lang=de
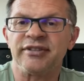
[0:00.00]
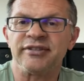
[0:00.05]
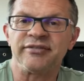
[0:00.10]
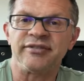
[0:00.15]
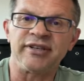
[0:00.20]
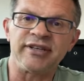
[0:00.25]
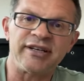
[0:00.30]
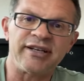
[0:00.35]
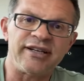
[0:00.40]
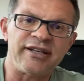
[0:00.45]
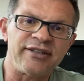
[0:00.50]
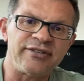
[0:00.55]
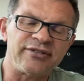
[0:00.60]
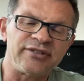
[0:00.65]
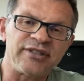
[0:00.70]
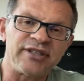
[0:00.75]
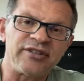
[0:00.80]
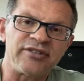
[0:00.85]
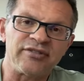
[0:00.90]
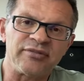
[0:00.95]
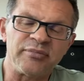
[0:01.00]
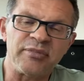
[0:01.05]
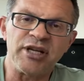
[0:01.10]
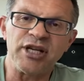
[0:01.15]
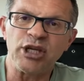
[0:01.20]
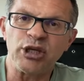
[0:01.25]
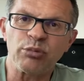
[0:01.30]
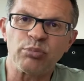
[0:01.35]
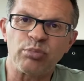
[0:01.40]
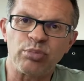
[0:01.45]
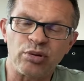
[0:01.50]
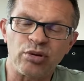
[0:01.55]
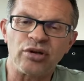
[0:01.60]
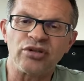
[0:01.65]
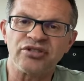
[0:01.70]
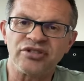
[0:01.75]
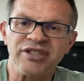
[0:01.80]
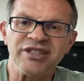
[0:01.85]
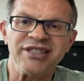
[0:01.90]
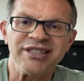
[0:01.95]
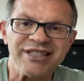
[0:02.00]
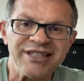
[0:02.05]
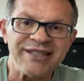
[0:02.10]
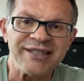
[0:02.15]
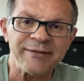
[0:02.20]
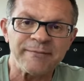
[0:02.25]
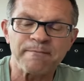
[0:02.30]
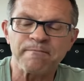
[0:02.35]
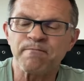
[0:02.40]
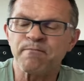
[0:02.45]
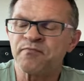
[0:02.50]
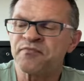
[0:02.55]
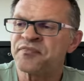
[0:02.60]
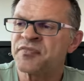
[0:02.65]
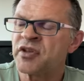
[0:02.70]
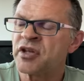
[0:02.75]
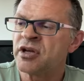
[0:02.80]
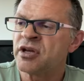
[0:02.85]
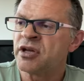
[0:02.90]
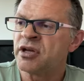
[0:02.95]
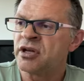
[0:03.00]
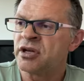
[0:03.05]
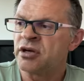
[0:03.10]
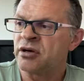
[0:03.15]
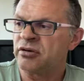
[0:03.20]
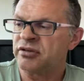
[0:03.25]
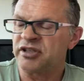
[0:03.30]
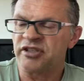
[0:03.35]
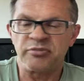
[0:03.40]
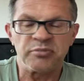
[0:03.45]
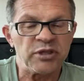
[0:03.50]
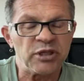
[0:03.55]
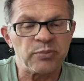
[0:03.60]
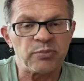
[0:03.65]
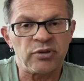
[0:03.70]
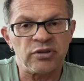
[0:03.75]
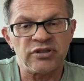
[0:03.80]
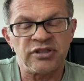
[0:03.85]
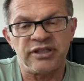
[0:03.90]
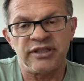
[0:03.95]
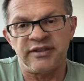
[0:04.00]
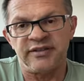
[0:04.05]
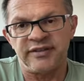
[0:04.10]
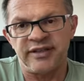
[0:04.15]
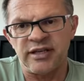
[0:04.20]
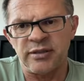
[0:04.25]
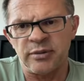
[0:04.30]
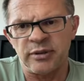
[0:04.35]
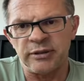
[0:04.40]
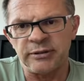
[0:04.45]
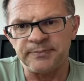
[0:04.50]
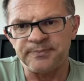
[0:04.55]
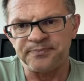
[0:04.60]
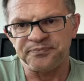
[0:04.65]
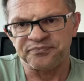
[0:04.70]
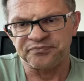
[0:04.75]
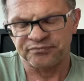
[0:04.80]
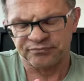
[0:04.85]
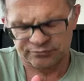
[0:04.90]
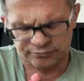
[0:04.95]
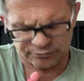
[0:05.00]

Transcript: das wäre also das Milchprotein. Und das Milchprotein selber,